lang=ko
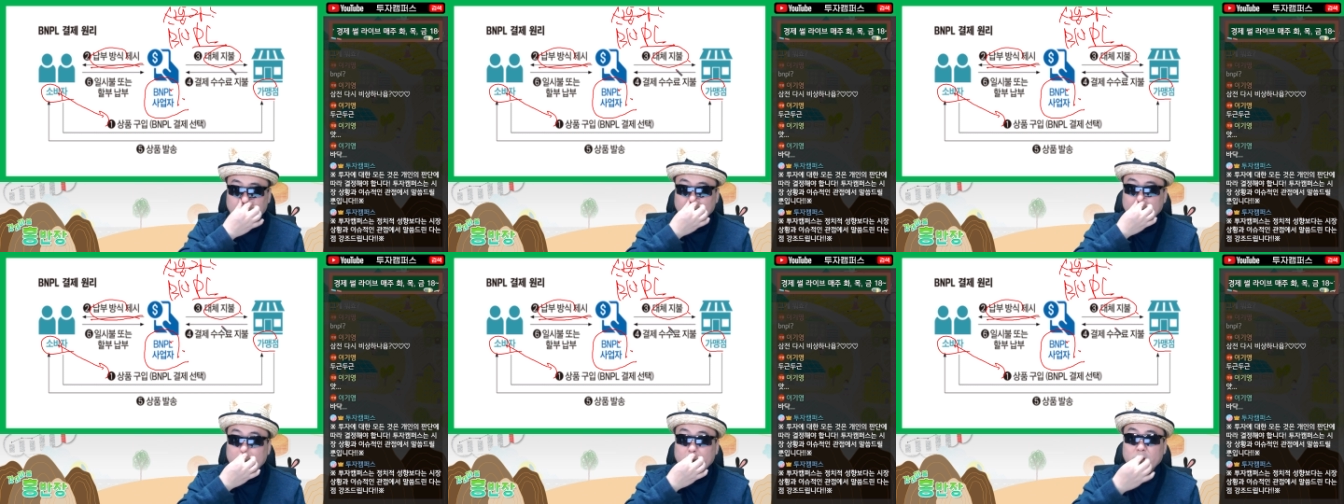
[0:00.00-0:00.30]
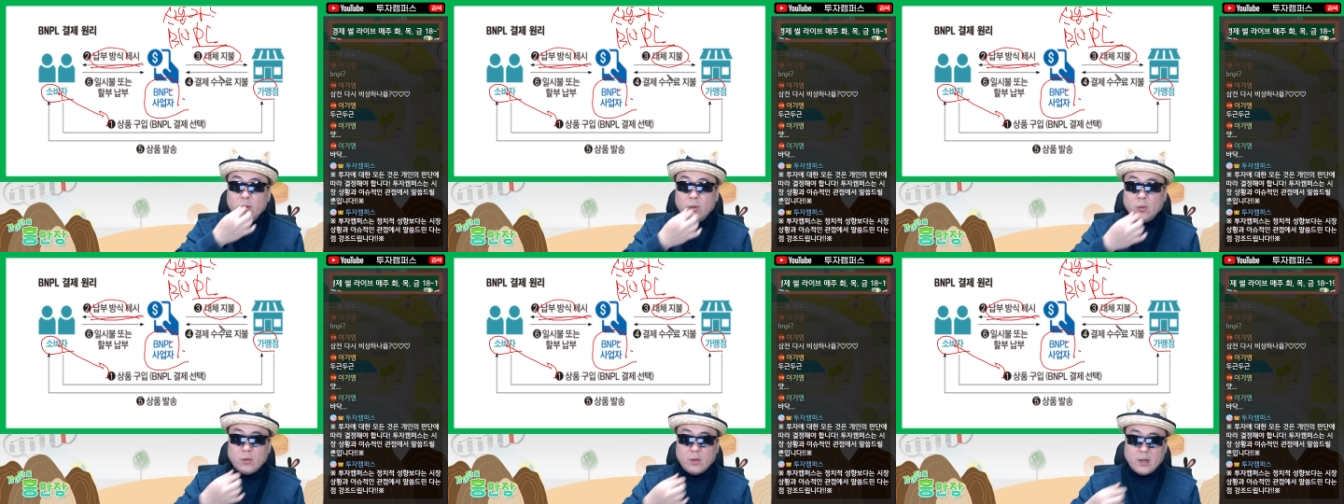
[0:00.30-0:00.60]

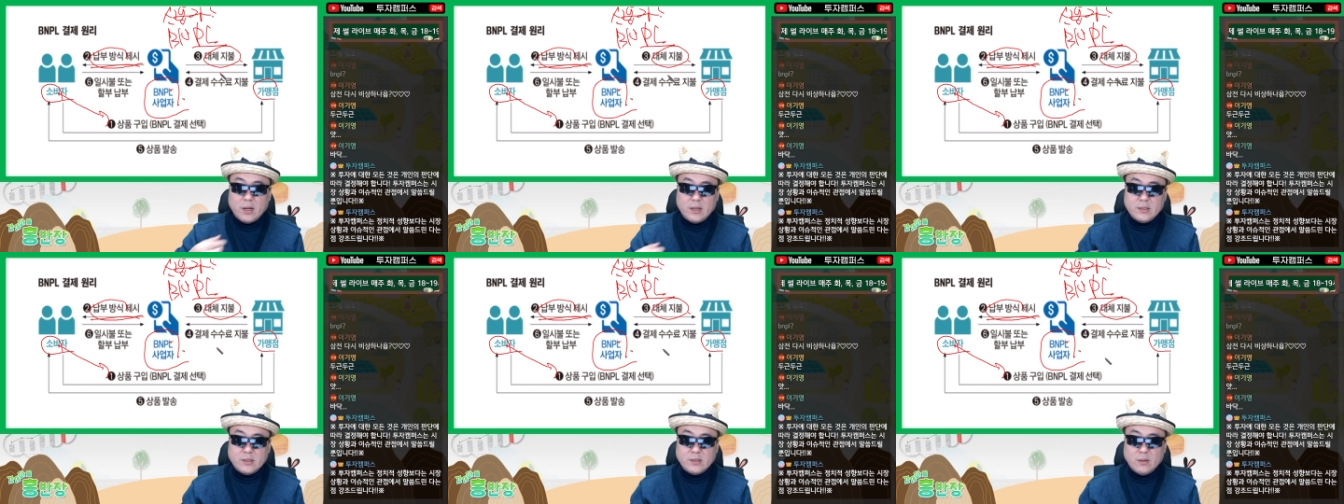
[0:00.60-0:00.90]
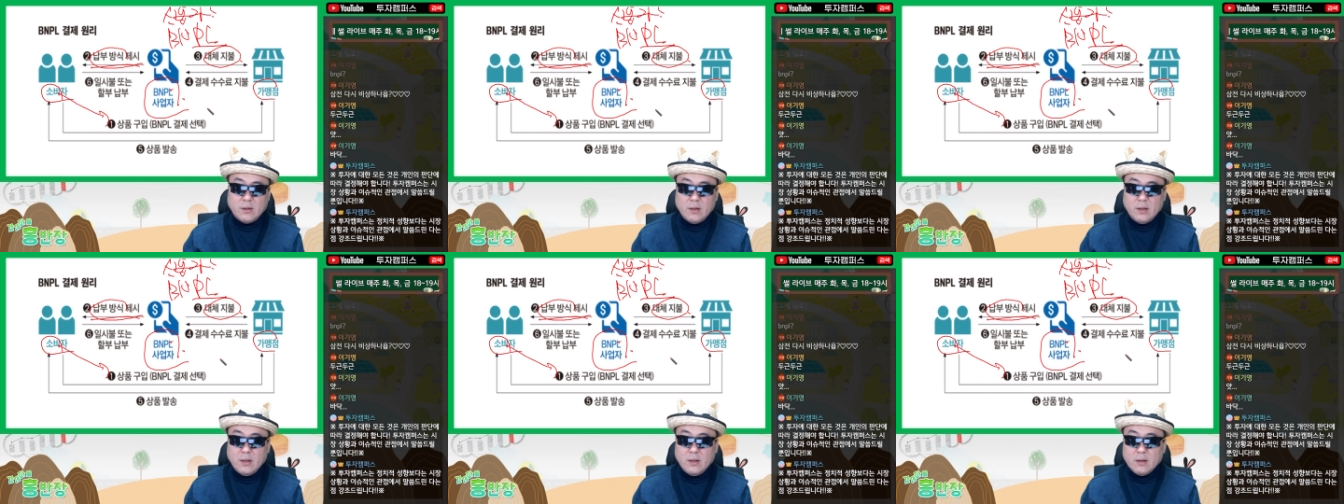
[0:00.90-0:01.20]
이런 효과가
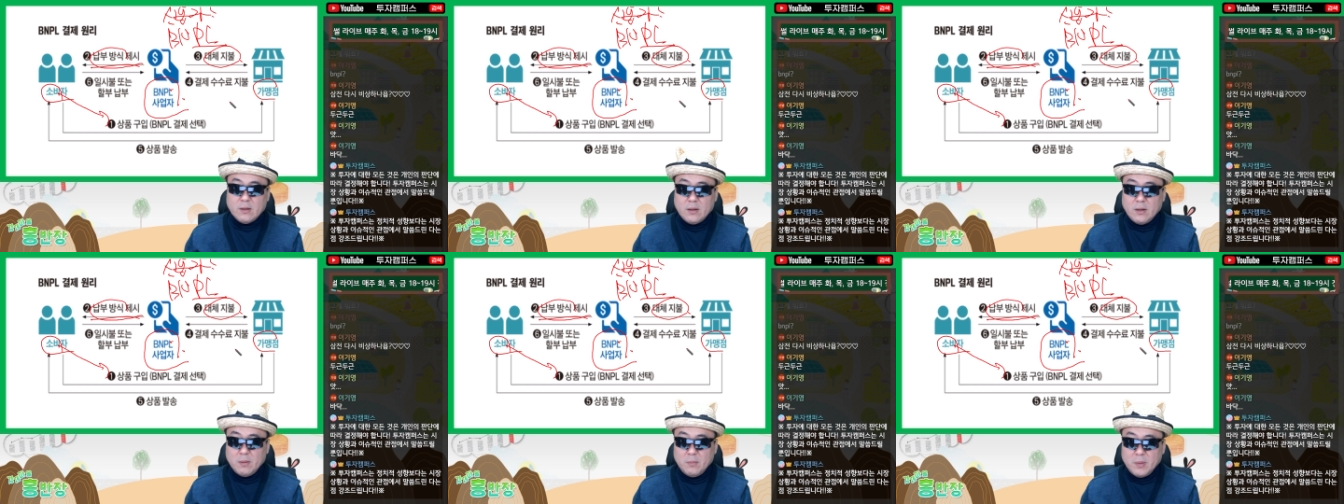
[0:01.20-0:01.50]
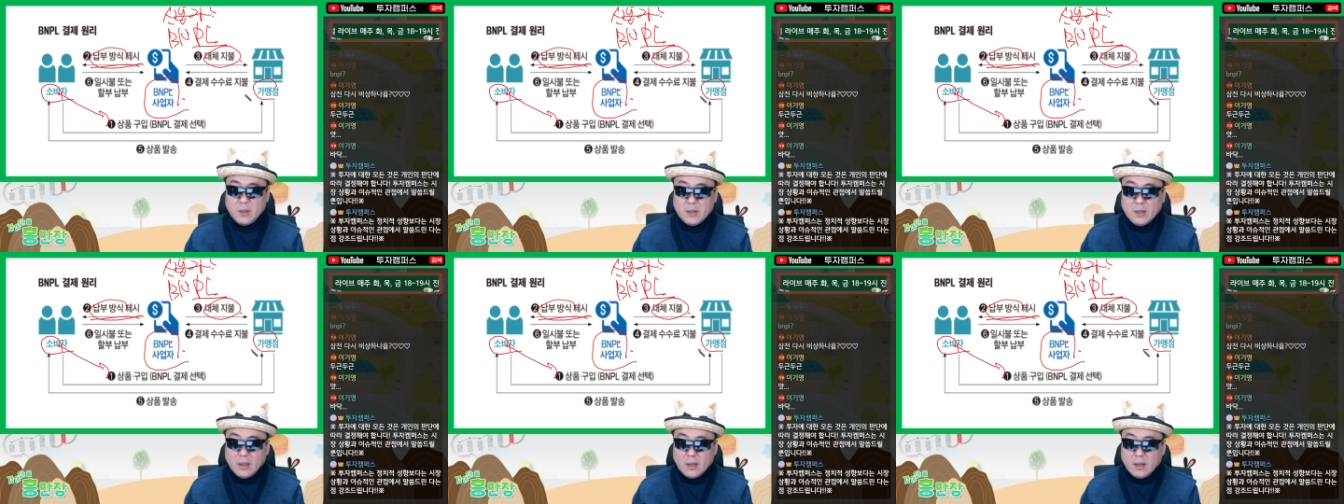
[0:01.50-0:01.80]
있습니다.
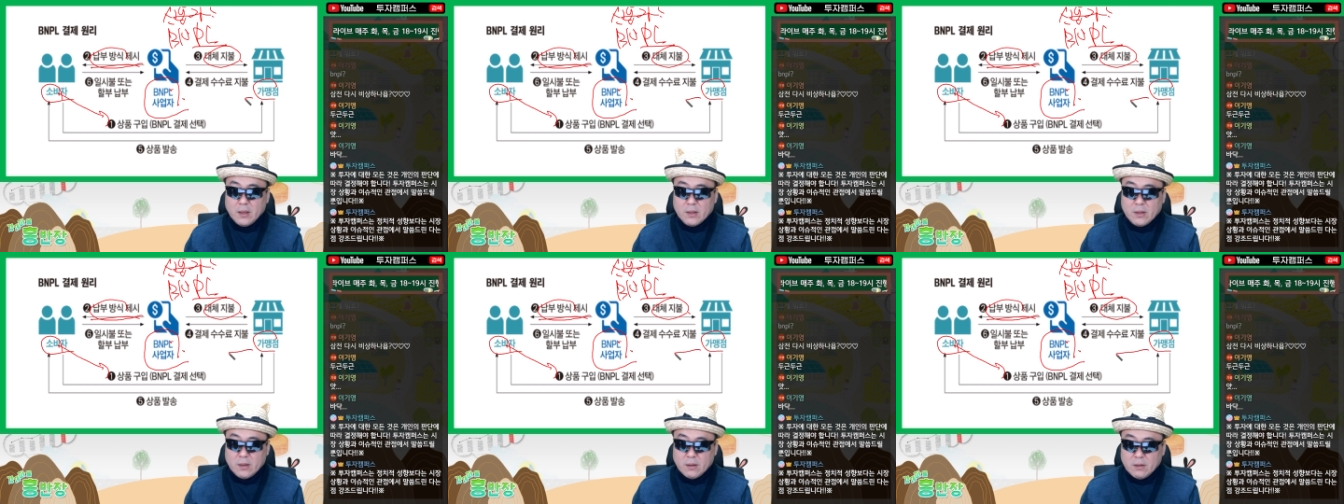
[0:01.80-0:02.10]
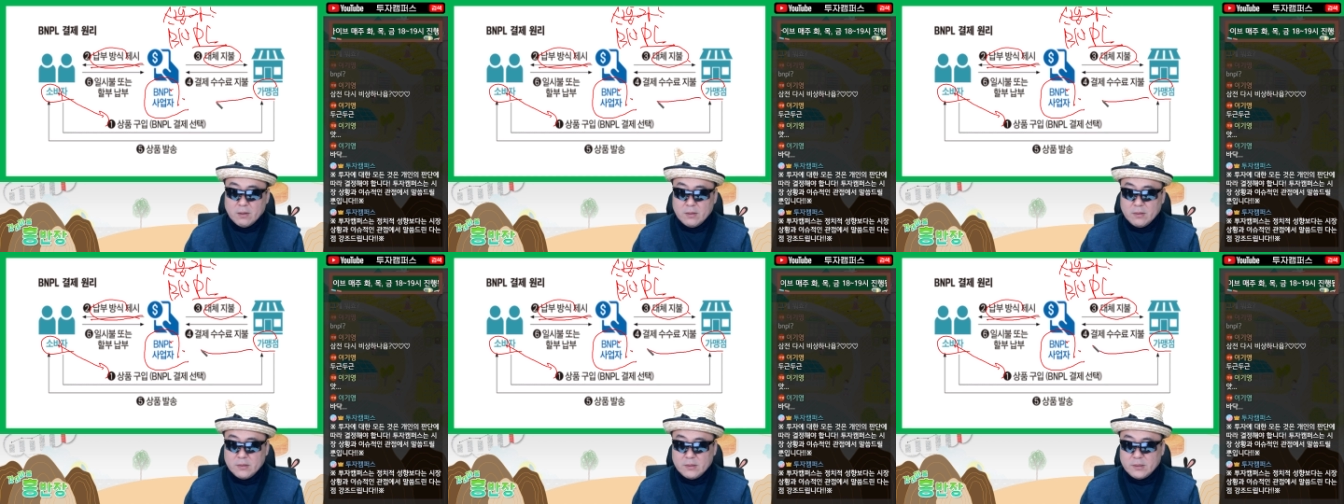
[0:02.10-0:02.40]
그러면
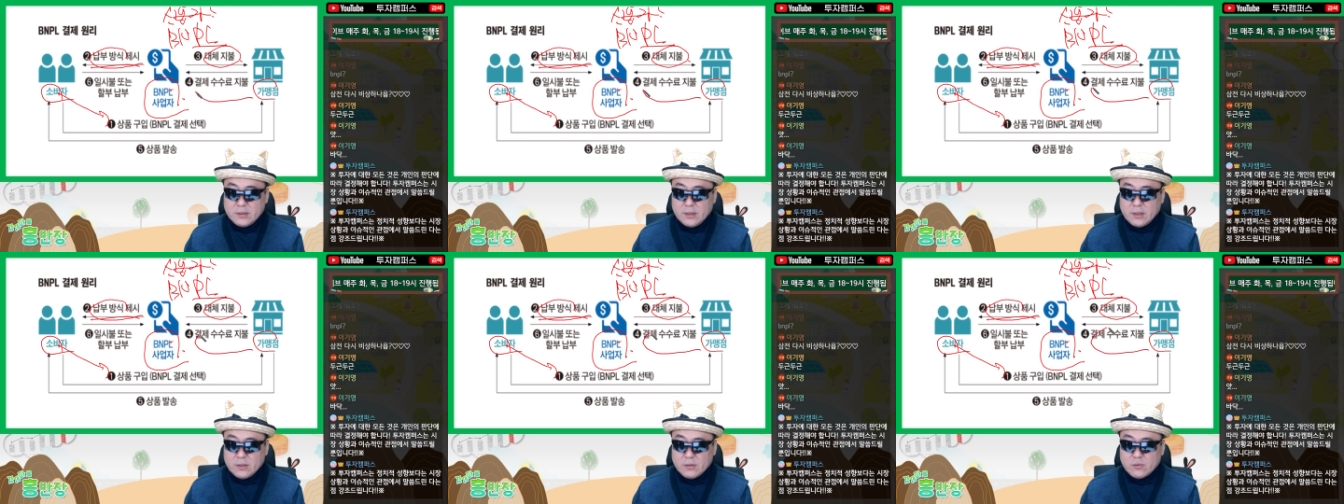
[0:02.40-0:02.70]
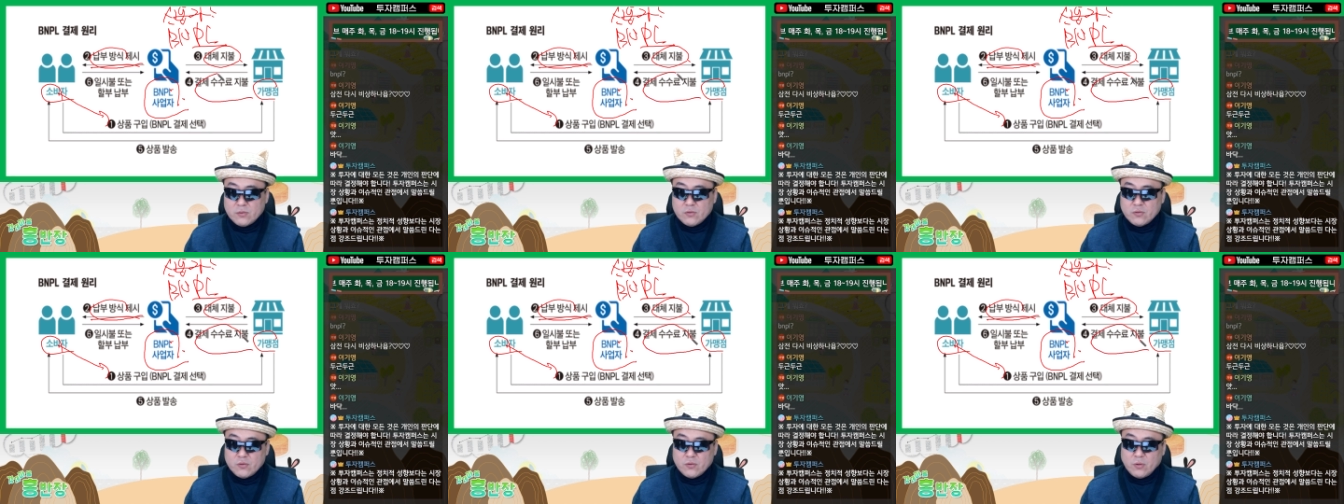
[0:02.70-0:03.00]
결제
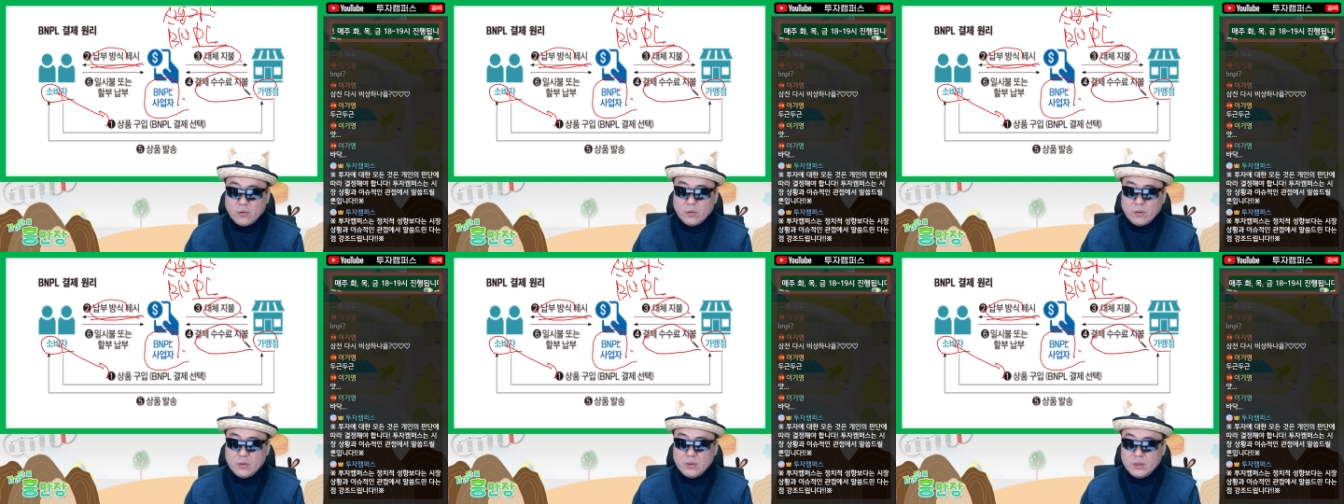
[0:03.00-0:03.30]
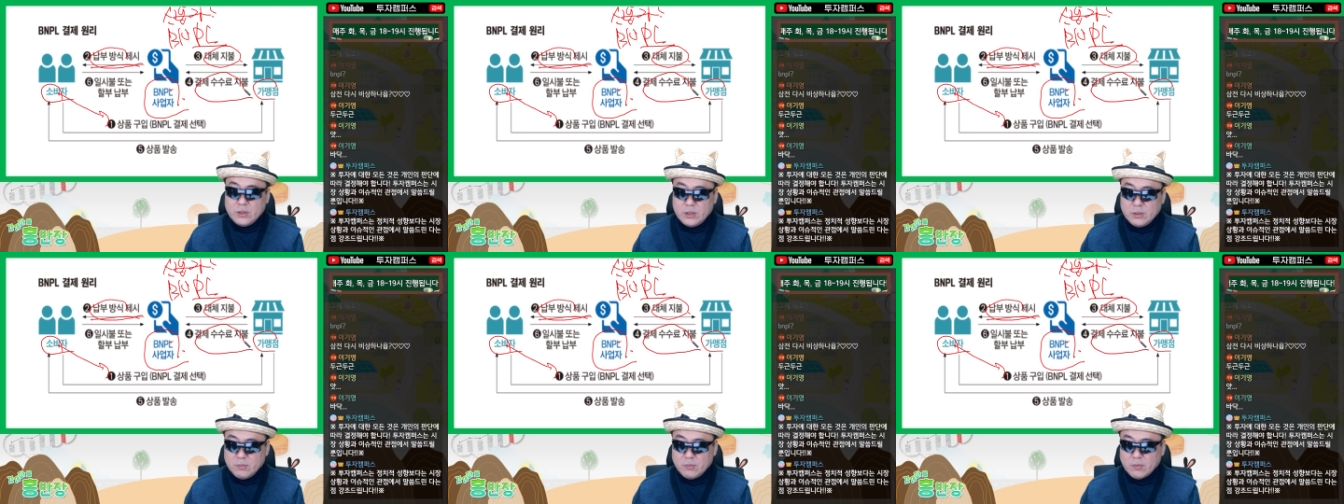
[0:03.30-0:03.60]
수수료를
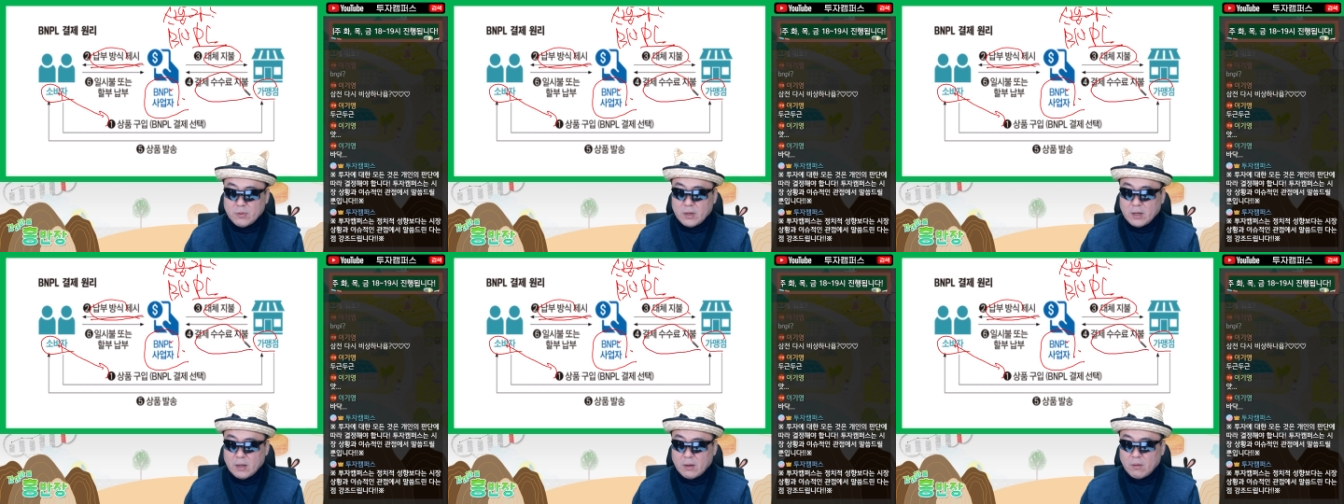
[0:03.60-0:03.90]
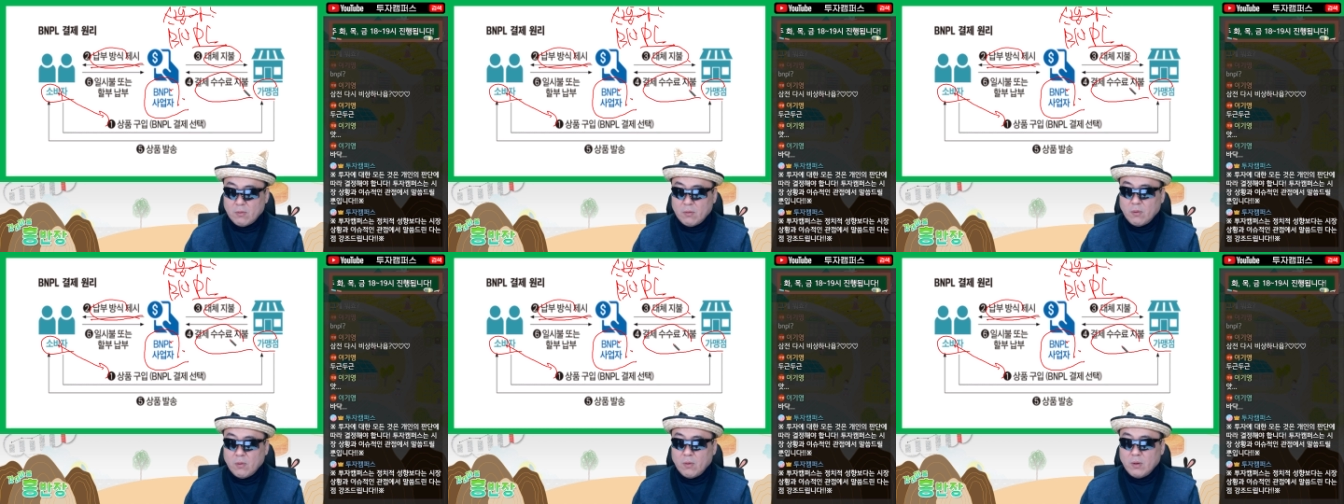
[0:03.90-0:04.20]
지불을
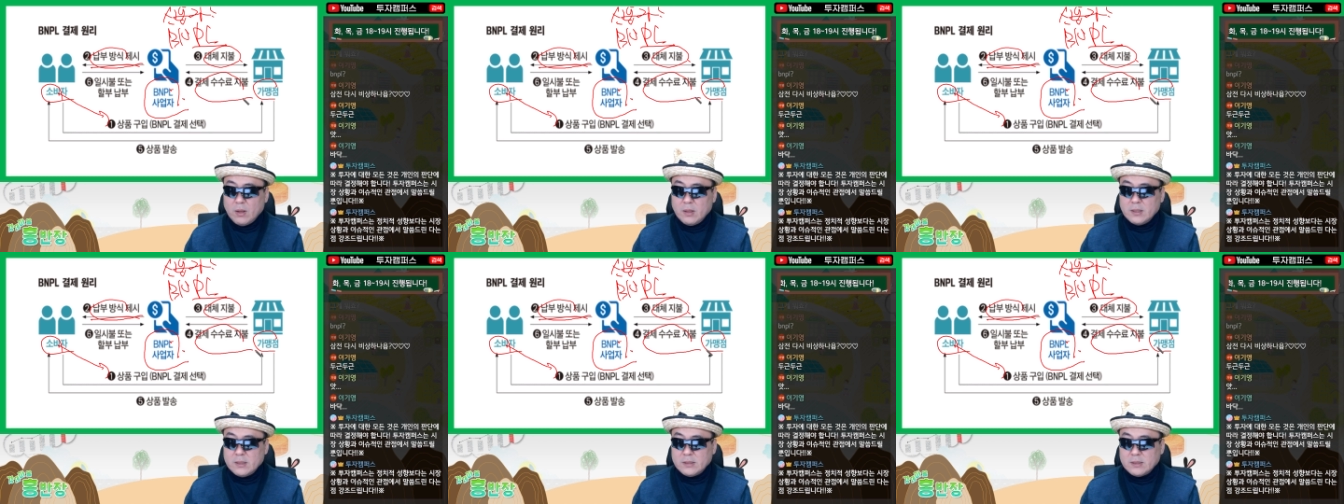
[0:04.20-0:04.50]
하고,